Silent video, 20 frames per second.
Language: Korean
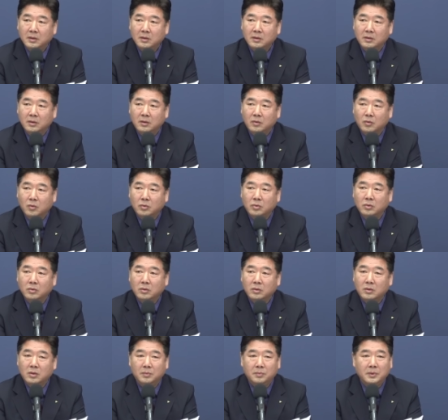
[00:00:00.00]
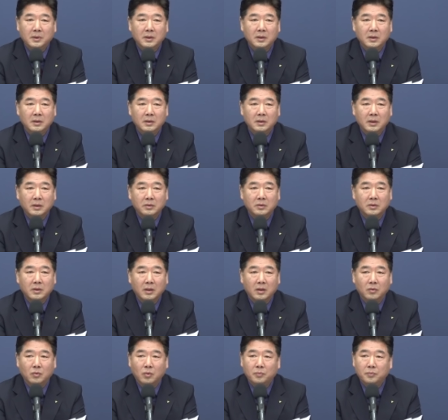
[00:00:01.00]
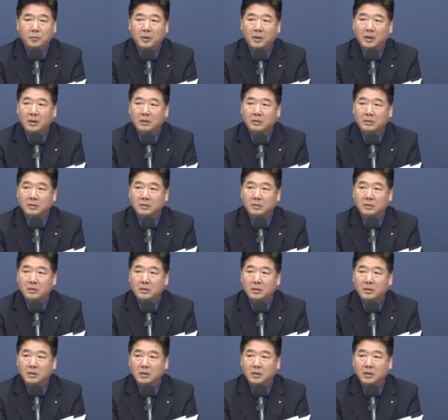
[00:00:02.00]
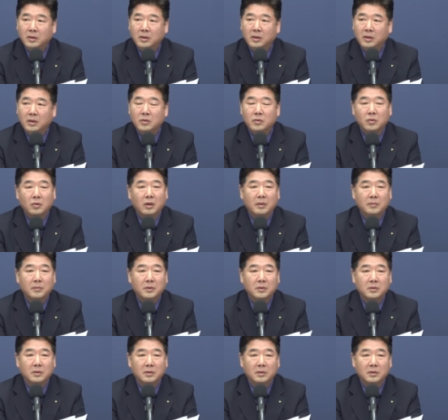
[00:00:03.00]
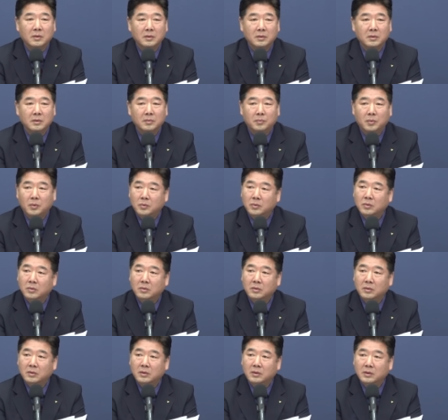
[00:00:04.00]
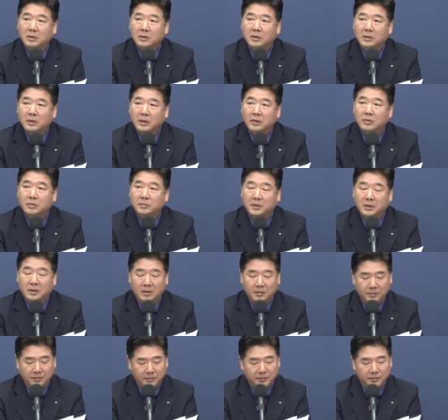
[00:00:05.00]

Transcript: 저희 고성국 TV에서 제가 논평하는 것을 인용하면서 보도를 했습니다.